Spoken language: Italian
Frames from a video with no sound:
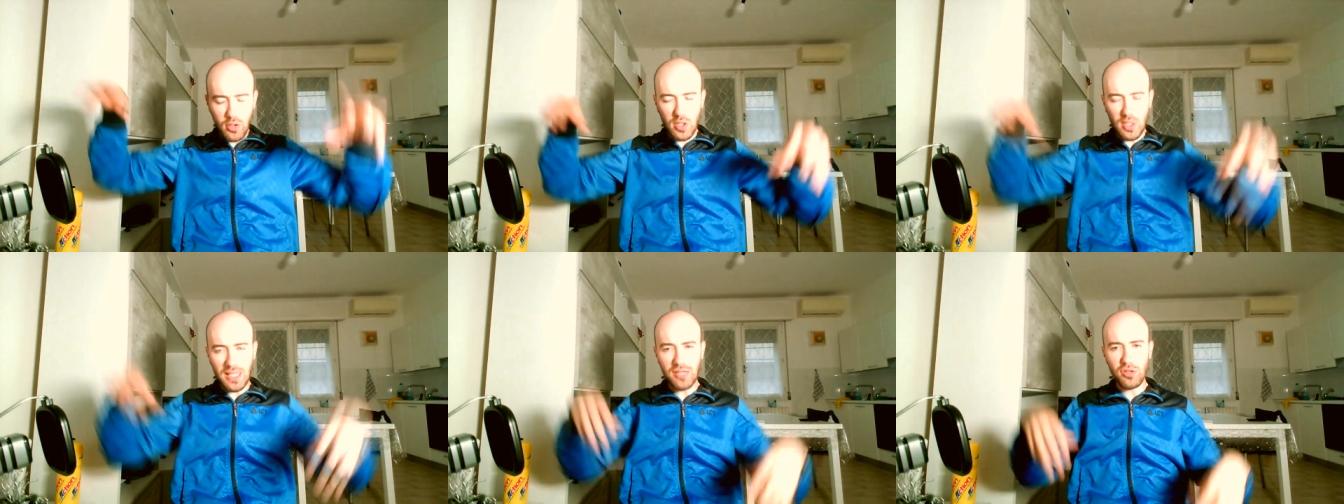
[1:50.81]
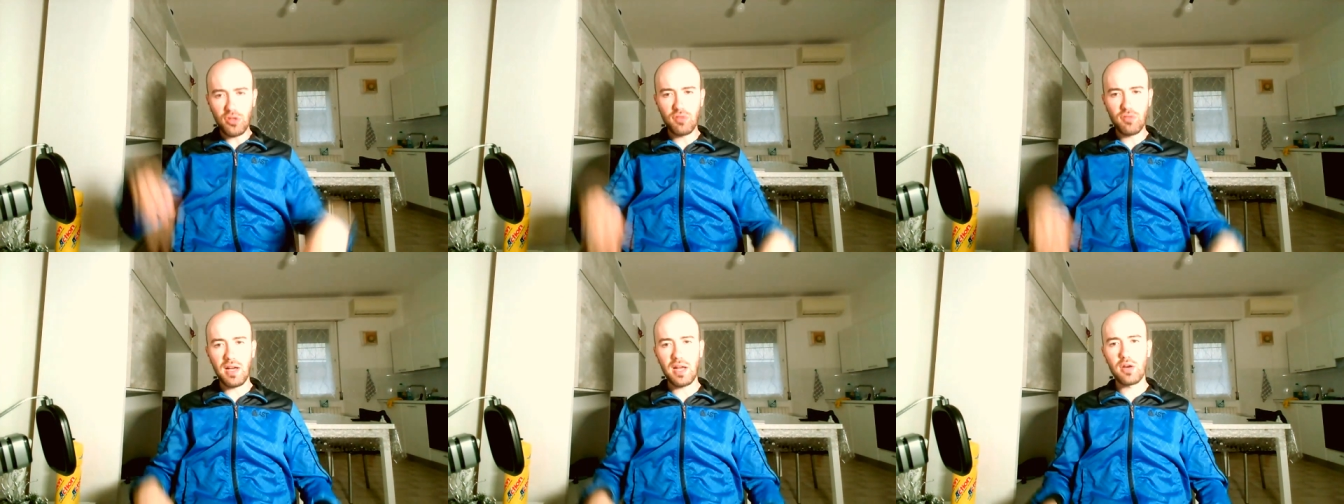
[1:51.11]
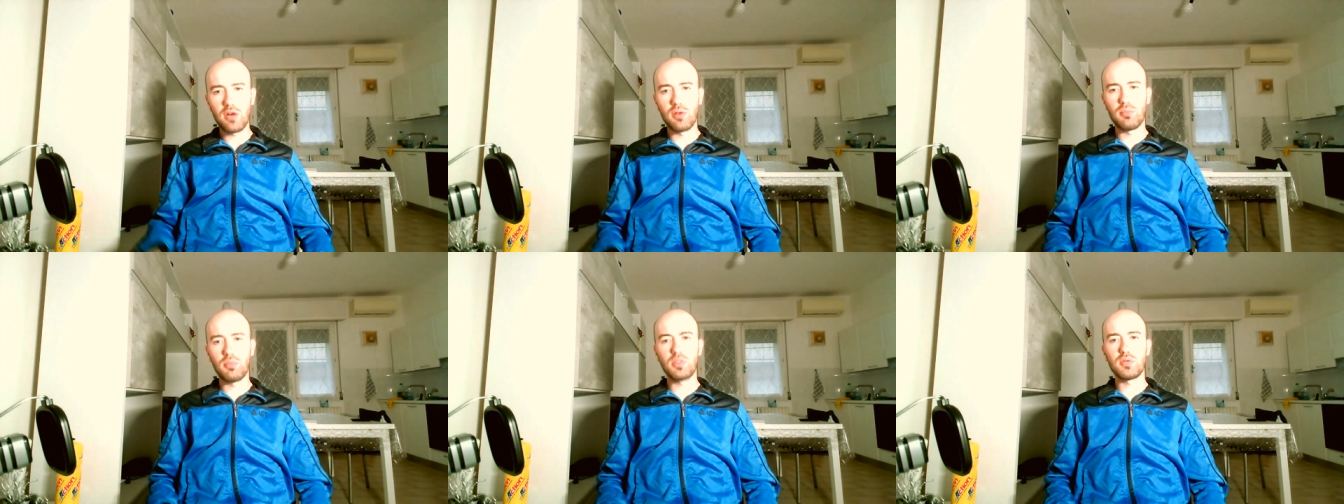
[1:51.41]
ogni tanto
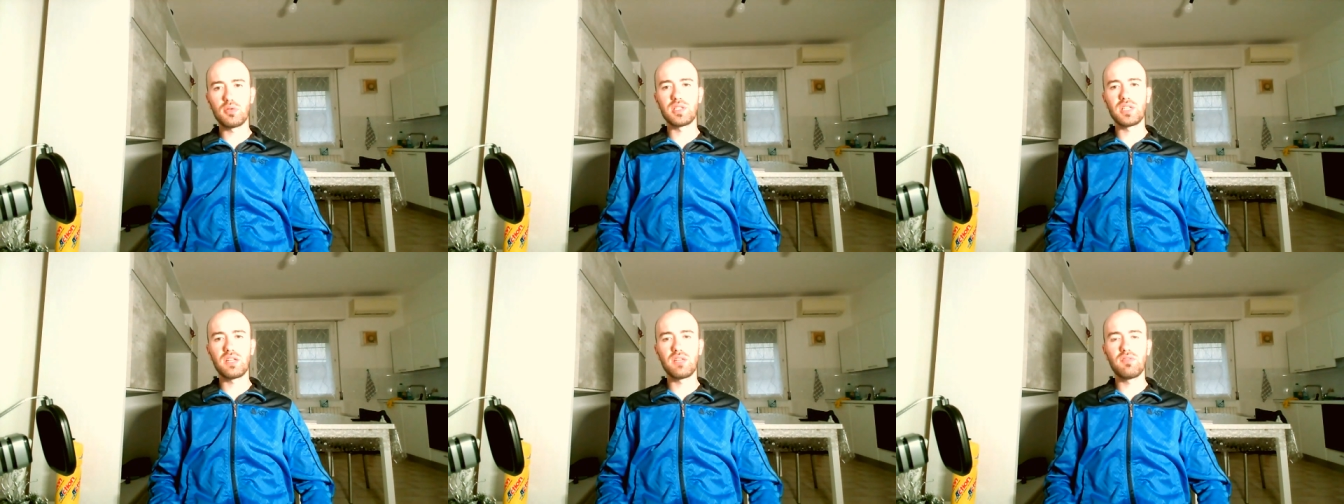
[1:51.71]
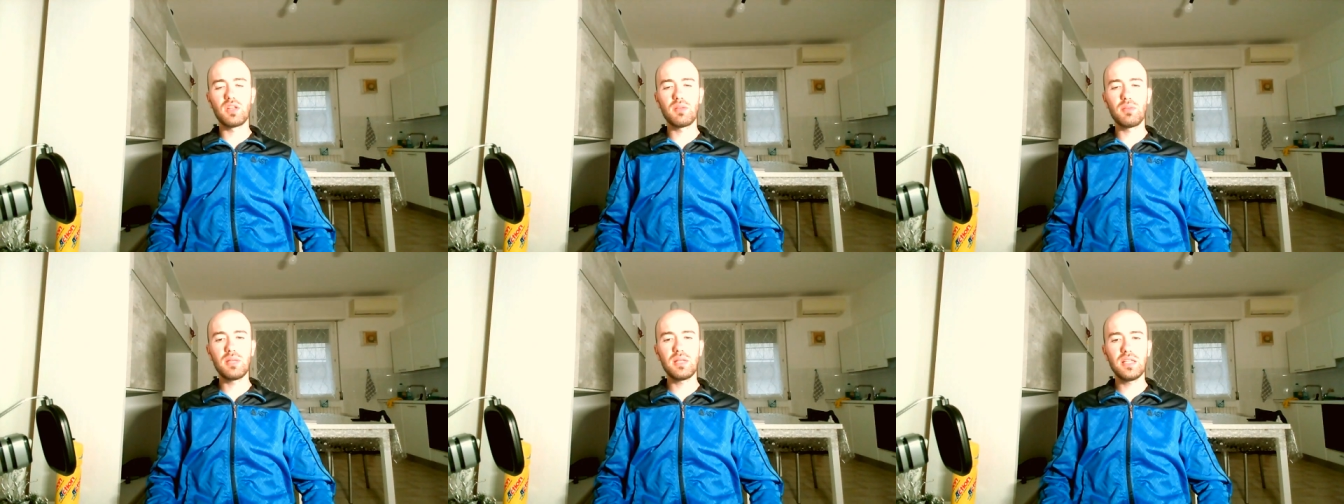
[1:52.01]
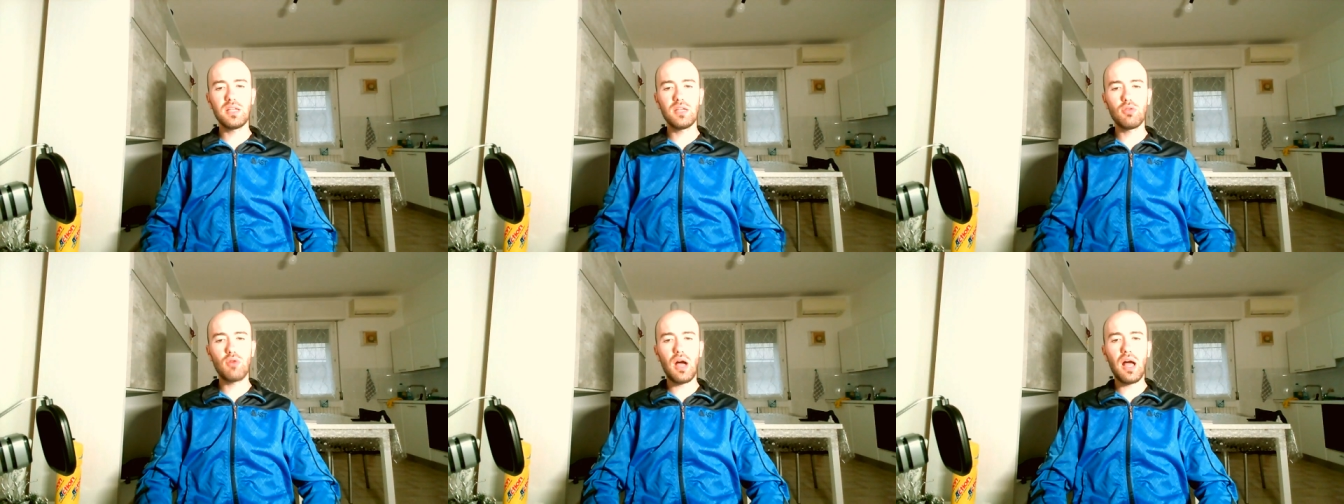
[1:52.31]
fanno un po' questi
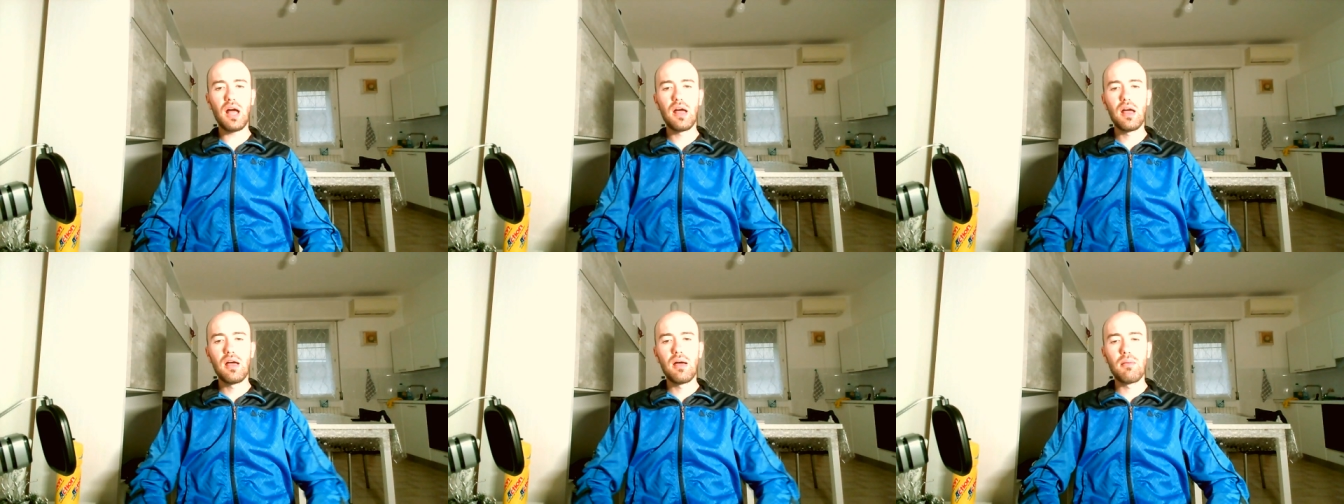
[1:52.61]
riferimenti qua,